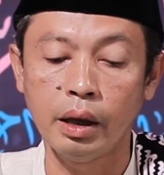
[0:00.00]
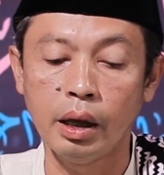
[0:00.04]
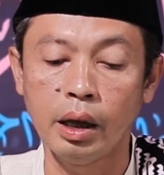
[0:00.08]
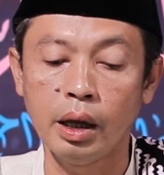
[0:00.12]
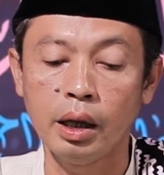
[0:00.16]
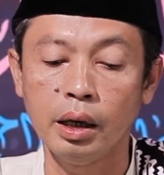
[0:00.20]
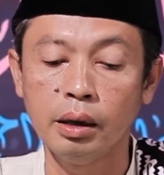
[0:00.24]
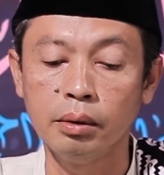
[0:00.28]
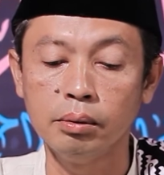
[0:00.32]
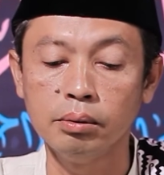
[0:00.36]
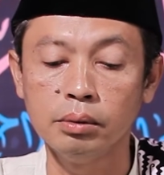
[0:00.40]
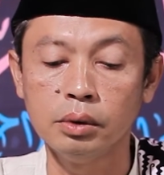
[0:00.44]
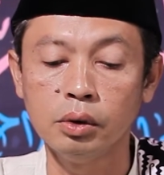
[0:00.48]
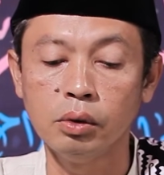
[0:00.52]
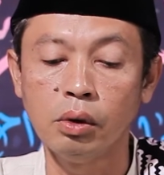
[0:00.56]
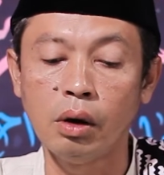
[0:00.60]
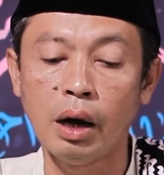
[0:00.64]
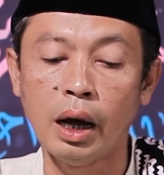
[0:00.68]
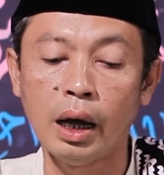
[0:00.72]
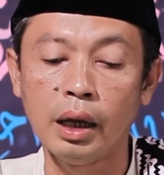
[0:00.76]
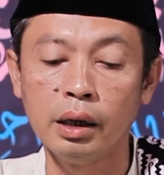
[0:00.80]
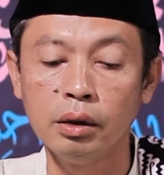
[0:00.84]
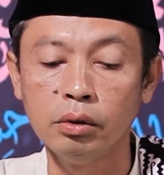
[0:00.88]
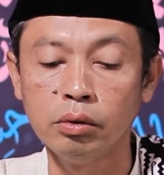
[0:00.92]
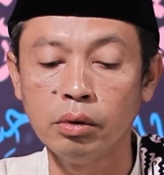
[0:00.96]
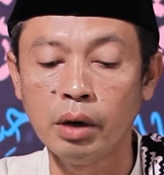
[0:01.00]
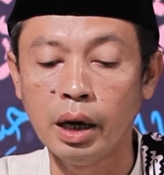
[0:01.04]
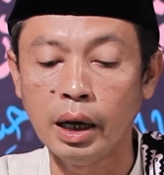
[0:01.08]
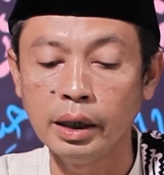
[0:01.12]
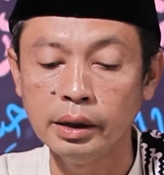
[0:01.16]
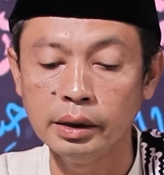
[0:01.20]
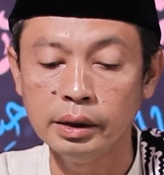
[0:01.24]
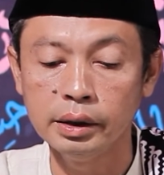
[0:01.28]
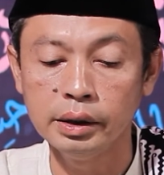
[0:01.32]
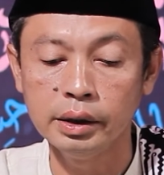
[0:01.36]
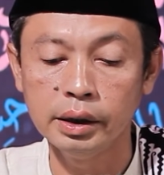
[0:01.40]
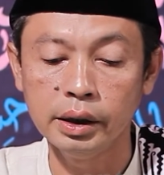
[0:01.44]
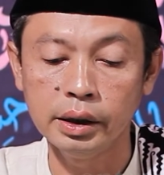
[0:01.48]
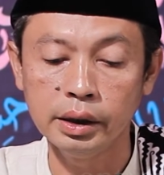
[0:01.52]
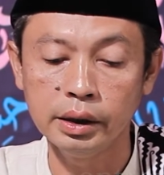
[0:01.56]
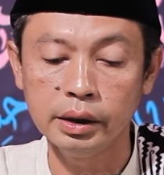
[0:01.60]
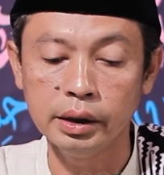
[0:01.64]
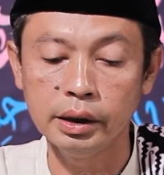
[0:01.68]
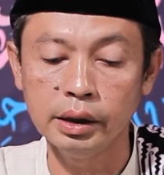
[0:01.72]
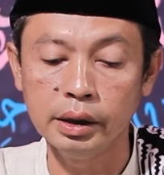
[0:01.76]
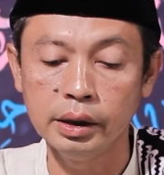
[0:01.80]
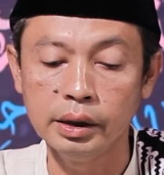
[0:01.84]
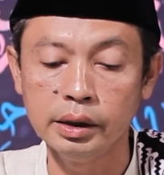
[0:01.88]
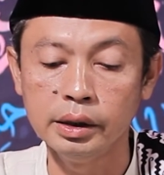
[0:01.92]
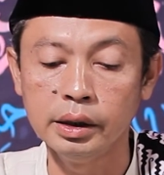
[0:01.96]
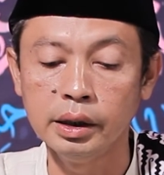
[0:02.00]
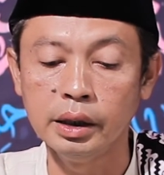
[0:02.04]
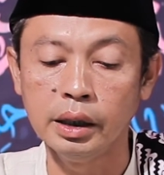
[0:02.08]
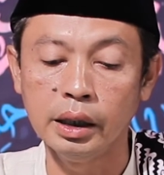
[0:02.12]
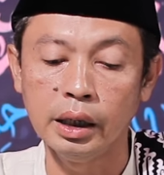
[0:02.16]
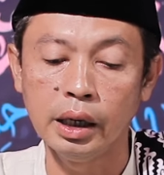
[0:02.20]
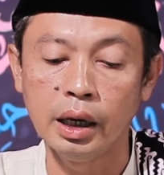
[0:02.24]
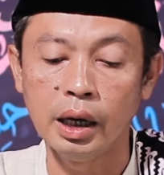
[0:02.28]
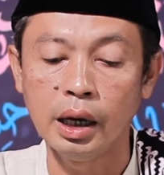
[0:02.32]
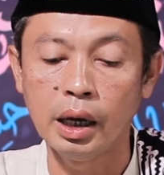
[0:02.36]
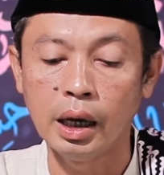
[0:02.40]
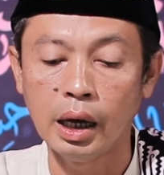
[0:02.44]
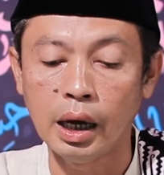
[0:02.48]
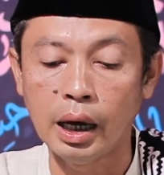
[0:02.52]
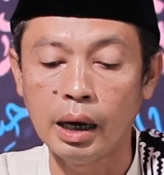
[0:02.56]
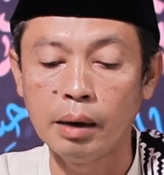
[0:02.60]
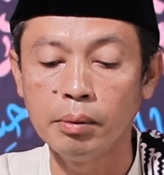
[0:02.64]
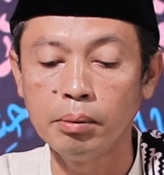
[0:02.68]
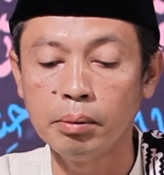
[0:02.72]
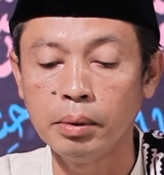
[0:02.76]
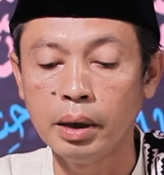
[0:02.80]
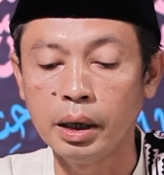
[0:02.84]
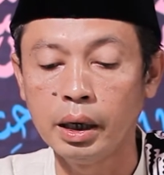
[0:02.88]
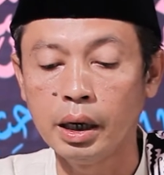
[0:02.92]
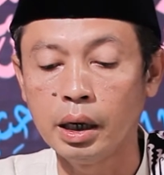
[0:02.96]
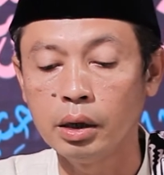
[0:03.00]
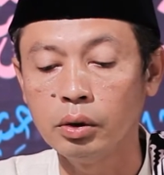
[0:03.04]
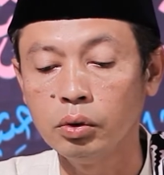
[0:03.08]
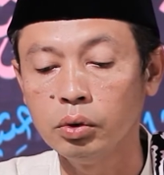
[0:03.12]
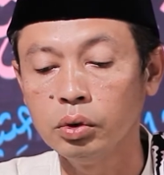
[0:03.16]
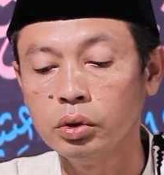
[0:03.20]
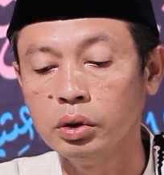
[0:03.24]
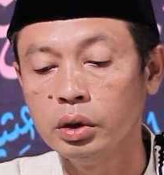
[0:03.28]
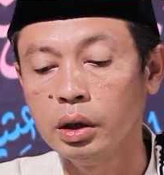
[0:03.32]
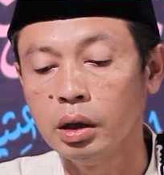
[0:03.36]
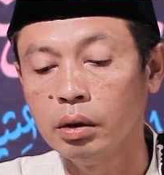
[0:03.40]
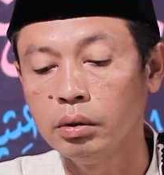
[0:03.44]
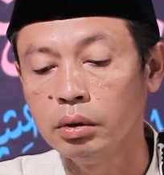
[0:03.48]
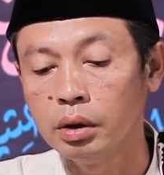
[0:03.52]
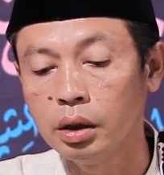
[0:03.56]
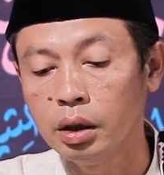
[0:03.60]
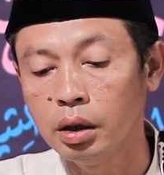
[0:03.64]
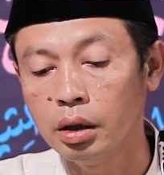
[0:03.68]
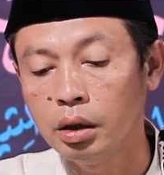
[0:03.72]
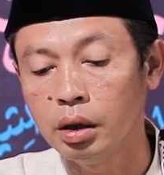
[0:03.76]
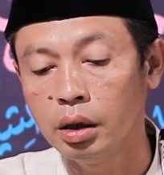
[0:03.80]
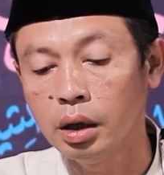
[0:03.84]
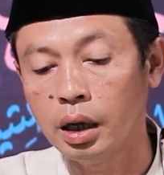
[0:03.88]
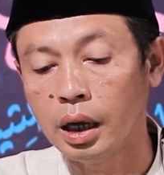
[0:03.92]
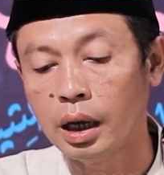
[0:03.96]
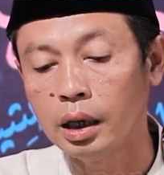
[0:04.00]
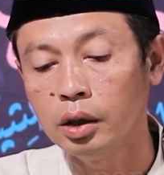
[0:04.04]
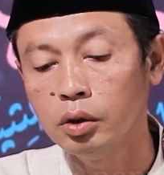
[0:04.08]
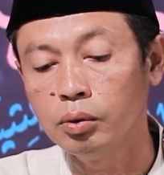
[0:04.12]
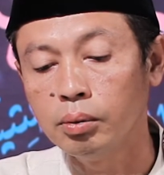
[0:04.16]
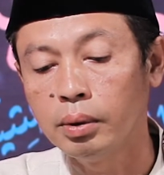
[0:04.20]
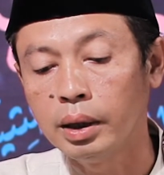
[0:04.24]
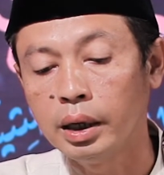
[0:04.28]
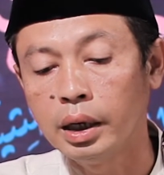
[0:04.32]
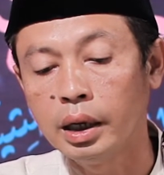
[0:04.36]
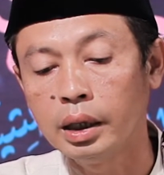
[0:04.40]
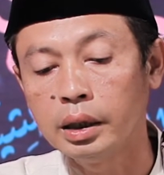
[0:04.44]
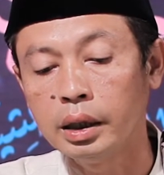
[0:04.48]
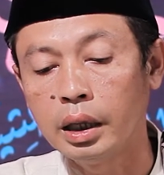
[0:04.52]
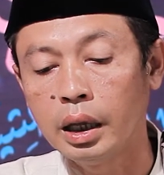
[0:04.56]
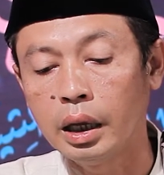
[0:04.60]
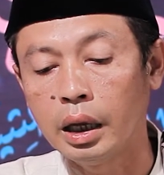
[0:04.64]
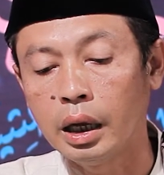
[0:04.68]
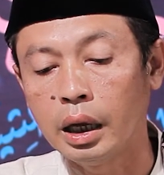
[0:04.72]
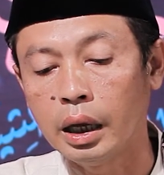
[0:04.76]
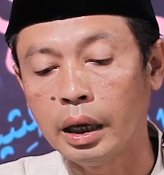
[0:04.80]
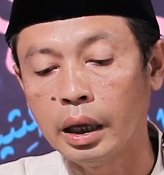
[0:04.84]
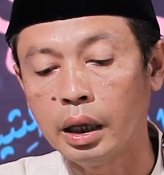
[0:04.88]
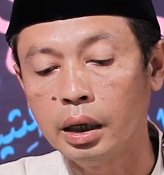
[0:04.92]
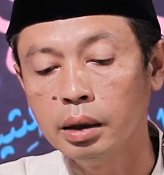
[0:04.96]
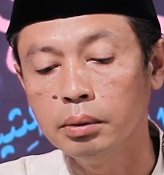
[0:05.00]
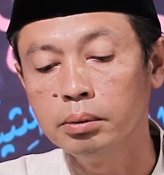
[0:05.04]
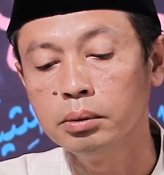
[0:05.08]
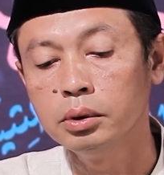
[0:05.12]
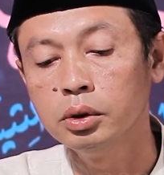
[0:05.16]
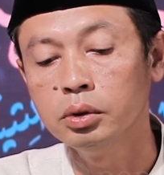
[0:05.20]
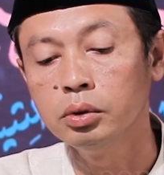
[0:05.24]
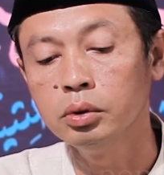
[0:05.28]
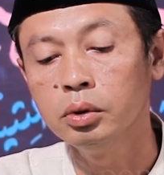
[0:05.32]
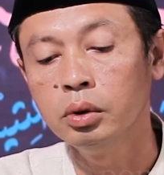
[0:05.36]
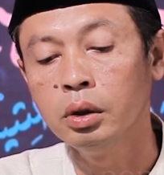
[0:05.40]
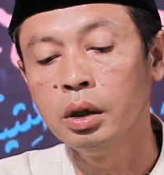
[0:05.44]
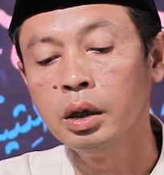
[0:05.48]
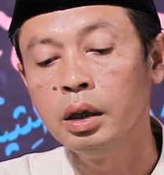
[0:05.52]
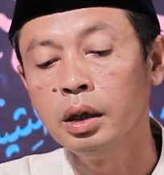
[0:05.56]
ilmu anu ngancik dihiji hamba Gusti Allah anu mana ilmu